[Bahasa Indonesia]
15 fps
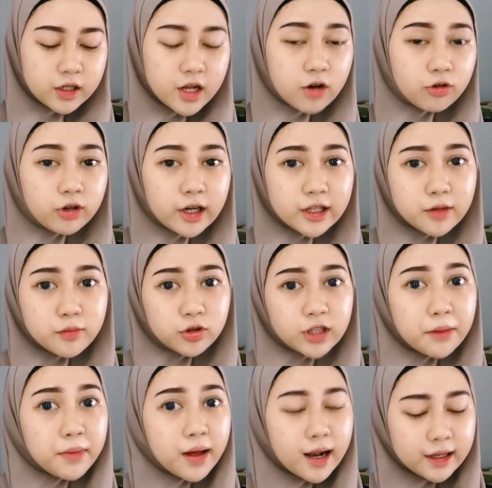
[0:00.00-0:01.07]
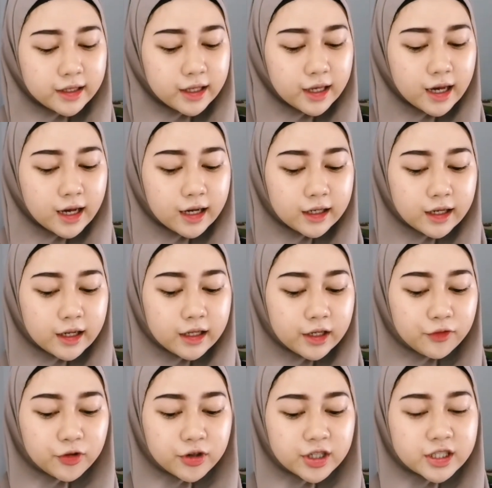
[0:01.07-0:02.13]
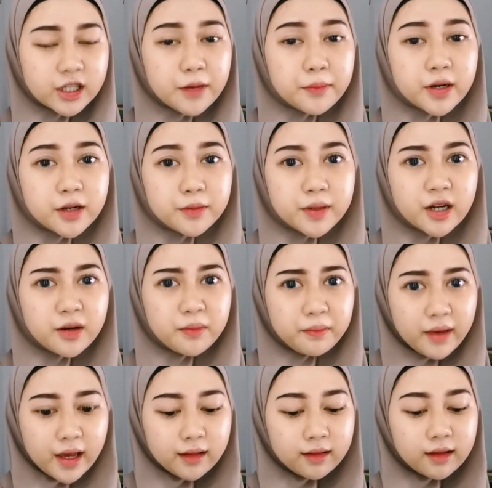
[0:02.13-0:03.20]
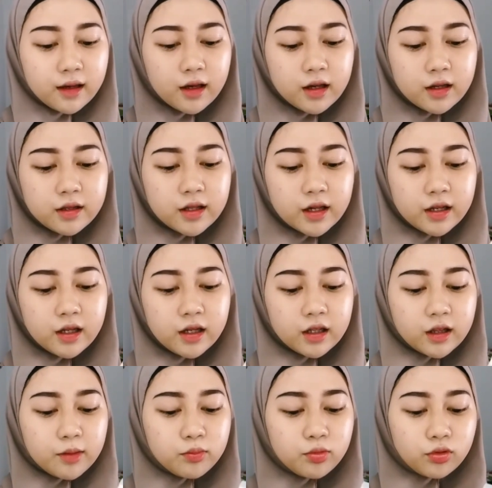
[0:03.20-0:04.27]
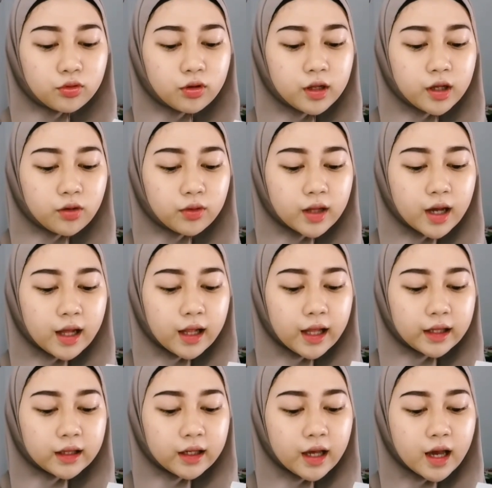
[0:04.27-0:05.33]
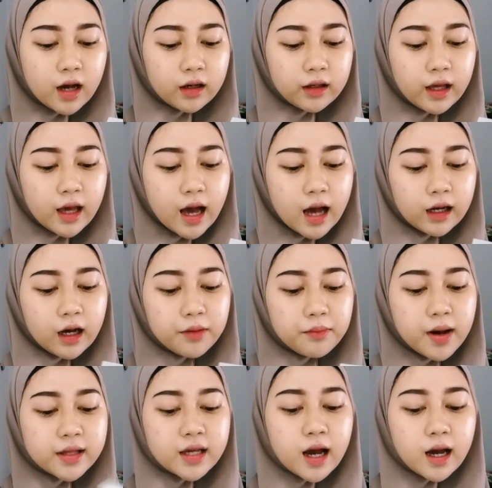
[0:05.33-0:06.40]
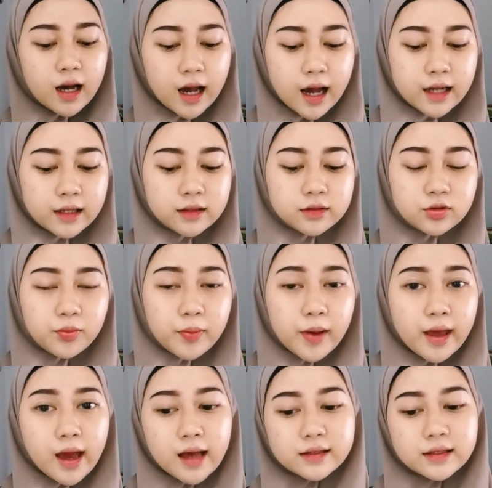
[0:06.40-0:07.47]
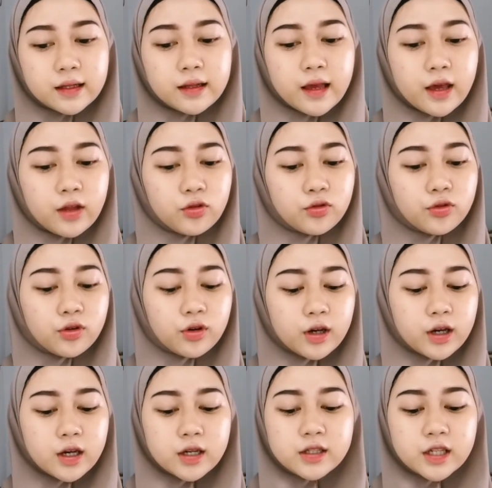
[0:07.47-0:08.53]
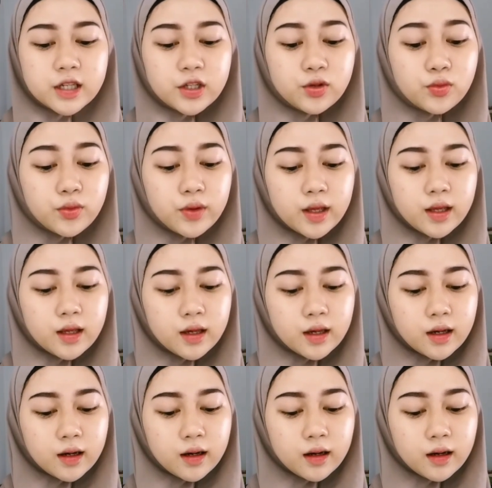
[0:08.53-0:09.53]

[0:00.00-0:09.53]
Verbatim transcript: Jadi aku kayaknya mau tambah lagi ya karena ini foundationnya benar-benar matte. Jadi kita butuh liquid highlighter yang ya agak banyakan supaya hasilnya itu jadi dewy